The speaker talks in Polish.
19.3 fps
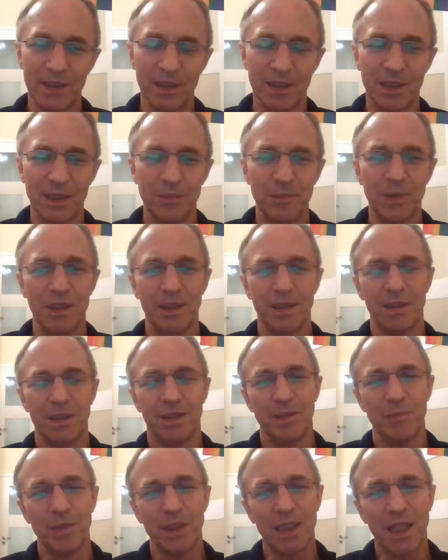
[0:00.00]
tymi,
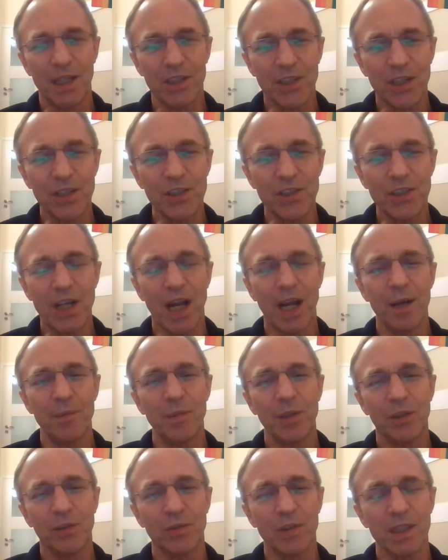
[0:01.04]
tymi
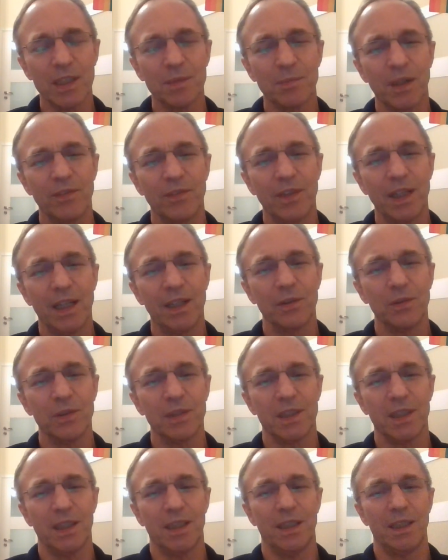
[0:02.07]
narzędziami, które sprawiają,
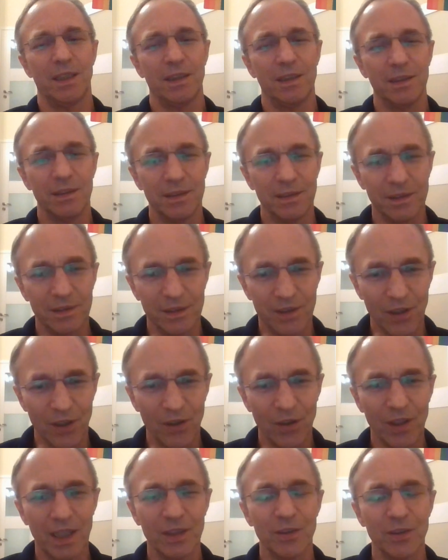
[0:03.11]
że
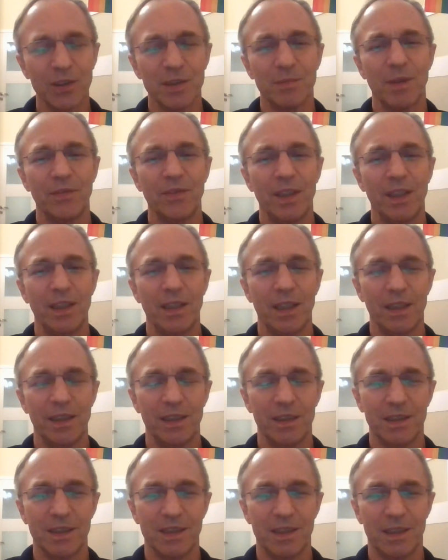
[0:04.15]
droga do zbawienia
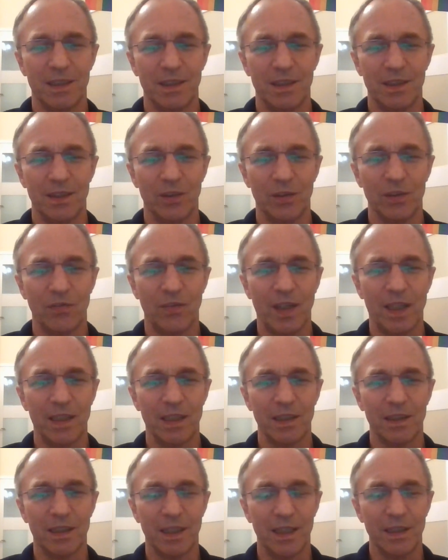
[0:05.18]
jest
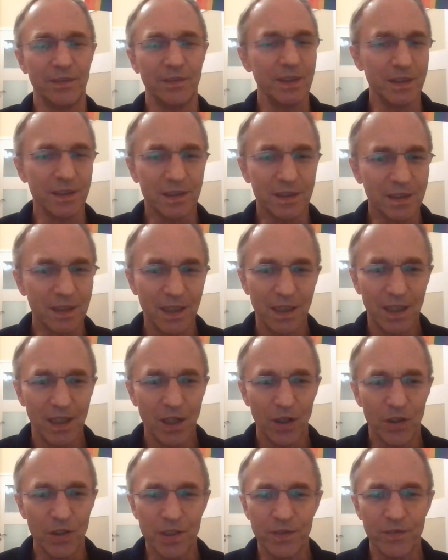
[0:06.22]
otwarta. A więc
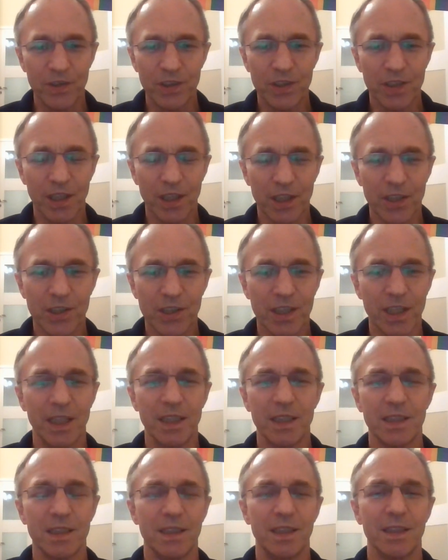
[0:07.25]
oczywiście
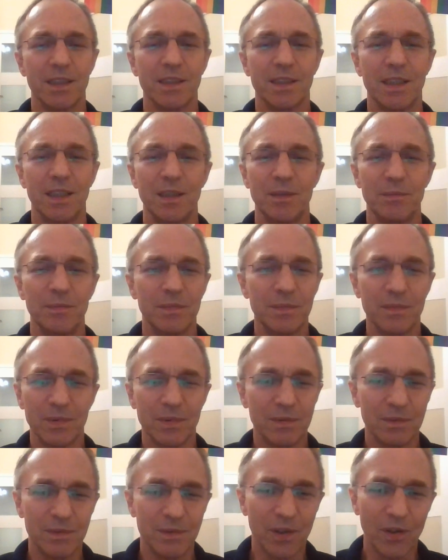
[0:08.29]
chrzest jest tym,
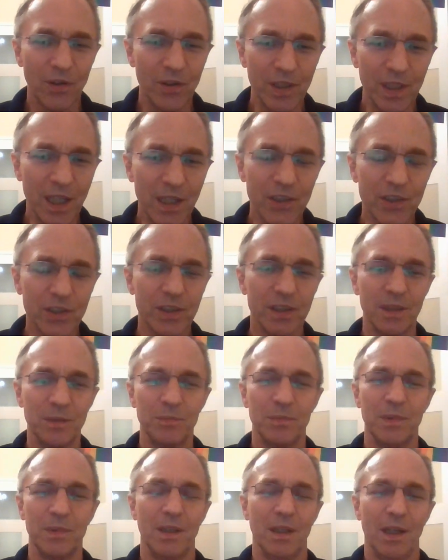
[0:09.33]

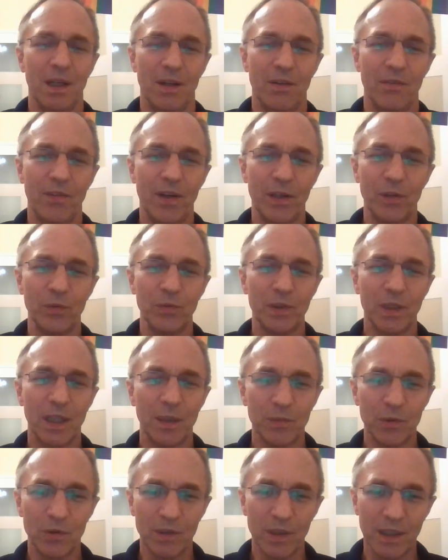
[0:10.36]
koniecznym warunkiem,
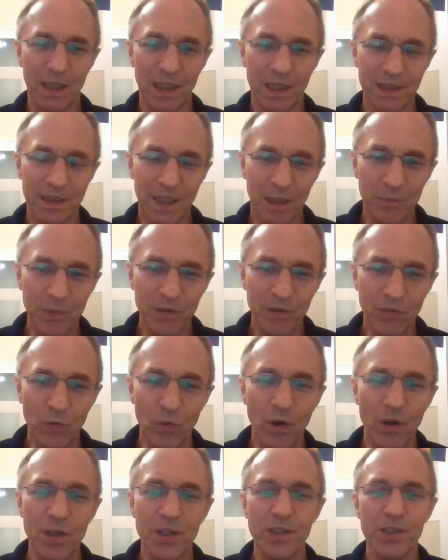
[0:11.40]
który nas jakby
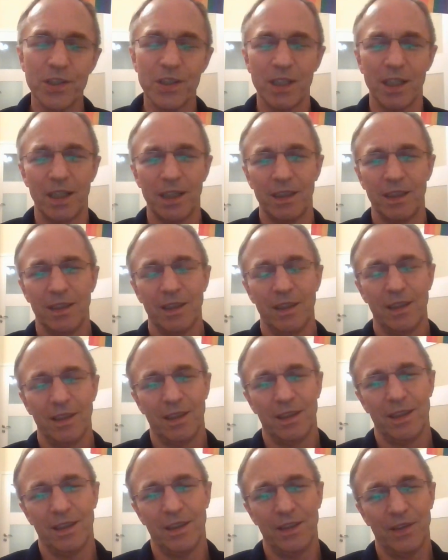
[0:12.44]
włącza
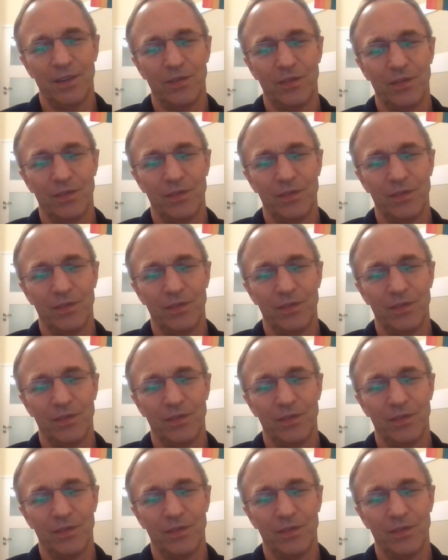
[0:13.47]
e,